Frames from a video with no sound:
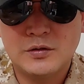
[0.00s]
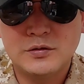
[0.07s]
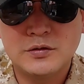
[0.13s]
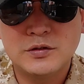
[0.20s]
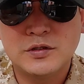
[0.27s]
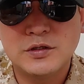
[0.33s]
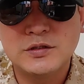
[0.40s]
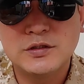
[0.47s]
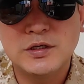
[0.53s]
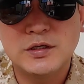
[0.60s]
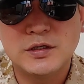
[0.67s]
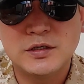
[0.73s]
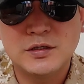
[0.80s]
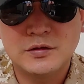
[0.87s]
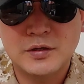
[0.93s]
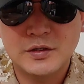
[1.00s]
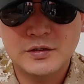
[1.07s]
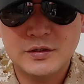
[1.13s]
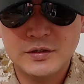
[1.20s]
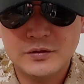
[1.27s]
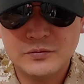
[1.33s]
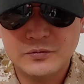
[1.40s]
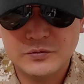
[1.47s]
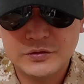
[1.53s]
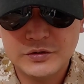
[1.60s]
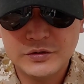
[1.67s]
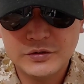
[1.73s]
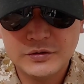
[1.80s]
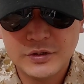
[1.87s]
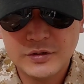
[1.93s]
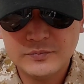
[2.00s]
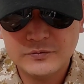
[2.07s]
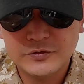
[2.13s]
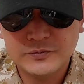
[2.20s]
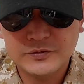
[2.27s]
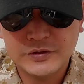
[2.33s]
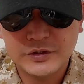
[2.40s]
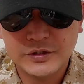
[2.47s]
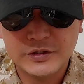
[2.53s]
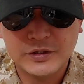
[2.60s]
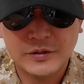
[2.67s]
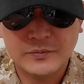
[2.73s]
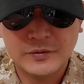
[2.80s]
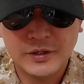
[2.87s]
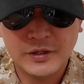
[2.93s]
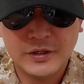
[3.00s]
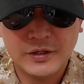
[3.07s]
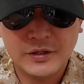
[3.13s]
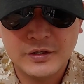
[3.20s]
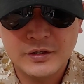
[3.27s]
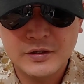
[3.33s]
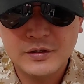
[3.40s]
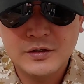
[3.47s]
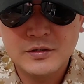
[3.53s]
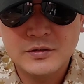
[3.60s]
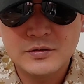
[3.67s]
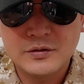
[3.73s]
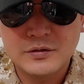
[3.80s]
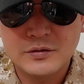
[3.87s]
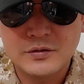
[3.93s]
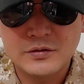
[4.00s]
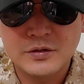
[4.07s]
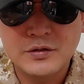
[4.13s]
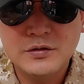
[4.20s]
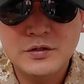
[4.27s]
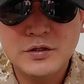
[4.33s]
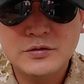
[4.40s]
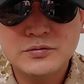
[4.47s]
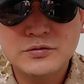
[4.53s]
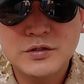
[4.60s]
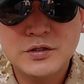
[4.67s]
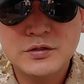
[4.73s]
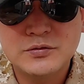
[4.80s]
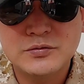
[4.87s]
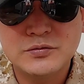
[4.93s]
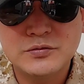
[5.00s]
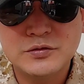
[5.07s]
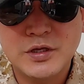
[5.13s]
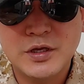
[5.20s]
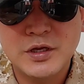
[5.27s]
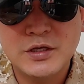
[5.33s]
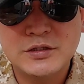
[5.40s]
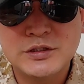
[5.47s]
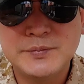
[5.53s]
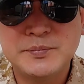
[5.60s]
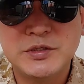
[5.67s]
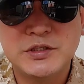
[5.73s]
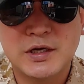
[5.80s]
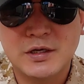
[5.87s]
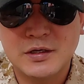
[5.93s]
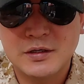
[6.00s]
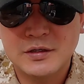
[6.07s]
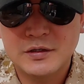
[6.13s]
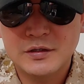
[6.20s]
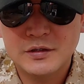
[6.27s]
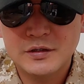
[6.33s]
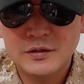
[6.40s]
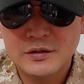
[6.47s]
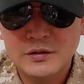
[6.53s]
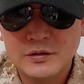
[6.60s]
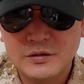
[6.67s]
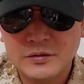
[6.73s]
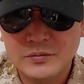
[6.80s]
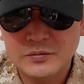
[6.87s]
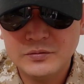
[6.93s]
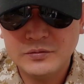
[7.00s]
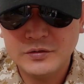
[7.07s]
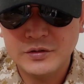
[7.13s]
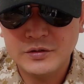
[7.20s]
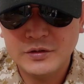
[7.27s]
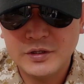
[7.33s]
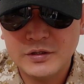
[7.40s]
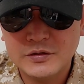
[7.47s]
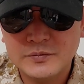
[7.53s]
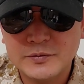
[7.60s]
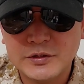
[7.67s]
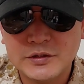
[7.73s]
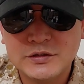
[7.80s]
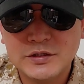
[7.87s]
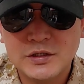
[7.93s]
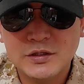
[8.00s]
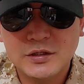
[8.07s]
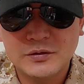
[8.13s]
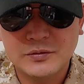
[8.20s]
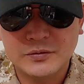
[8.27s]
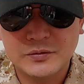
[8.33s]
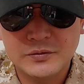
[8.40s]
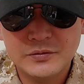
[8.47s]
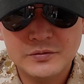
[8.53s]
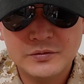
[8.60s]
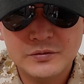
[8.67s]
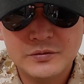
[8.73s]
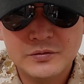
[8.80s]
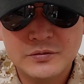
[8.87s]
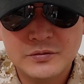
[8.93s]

어떤 경쟁이 굉장히 또 치열한 부분이 있기 때문에 어, 연대 수색 중대의 지피장 그리고 연대급 인사장교